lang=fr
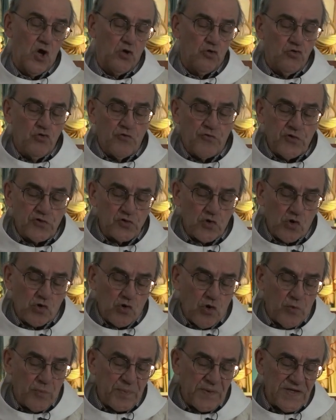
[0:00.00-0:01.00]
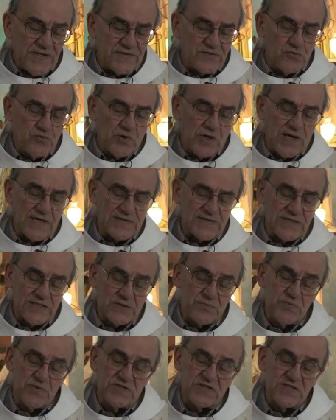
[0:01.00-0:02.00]
Nous nous faisons complices du
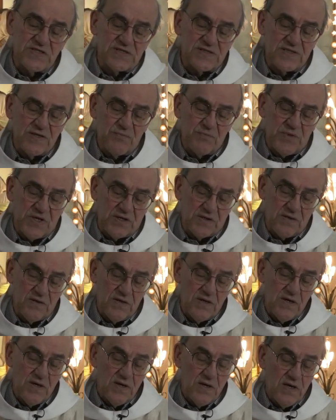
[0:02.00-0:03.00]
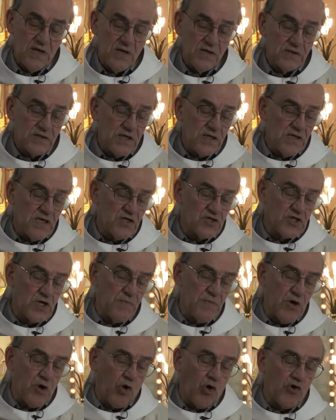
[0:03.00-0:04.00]
racisme systémique. Qui n'a
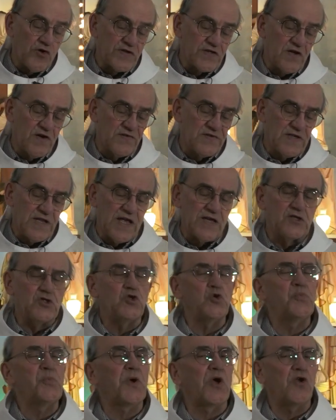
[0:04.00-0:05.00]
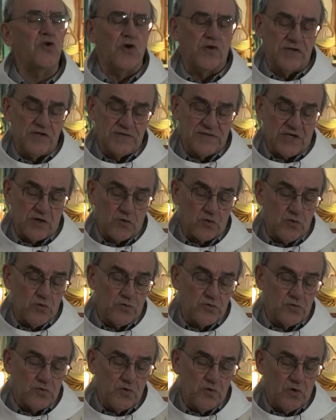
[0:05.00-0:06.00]
jamais ressenti la supériorité de sa
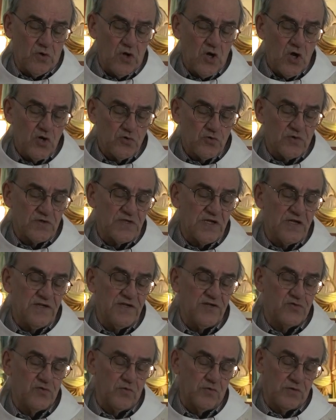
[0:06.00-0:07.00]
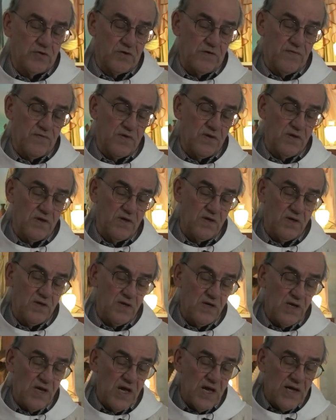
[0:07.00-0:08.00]
culture sur celle des autres
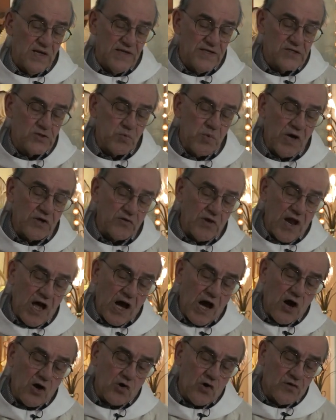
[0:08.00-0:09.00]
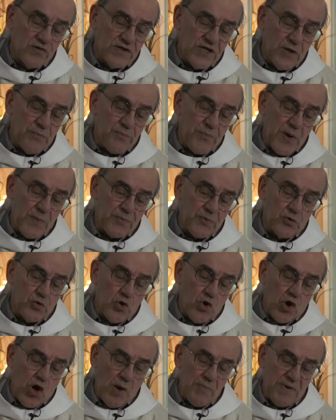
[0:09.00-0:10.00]
L'histoire de la rencontre des peuples de
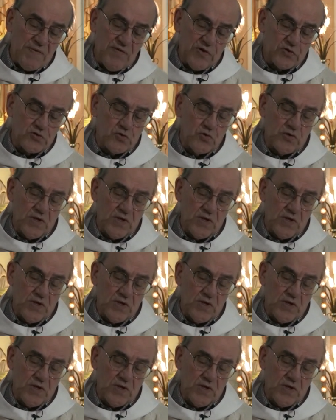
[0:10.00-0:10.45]
l'Europe avec ceux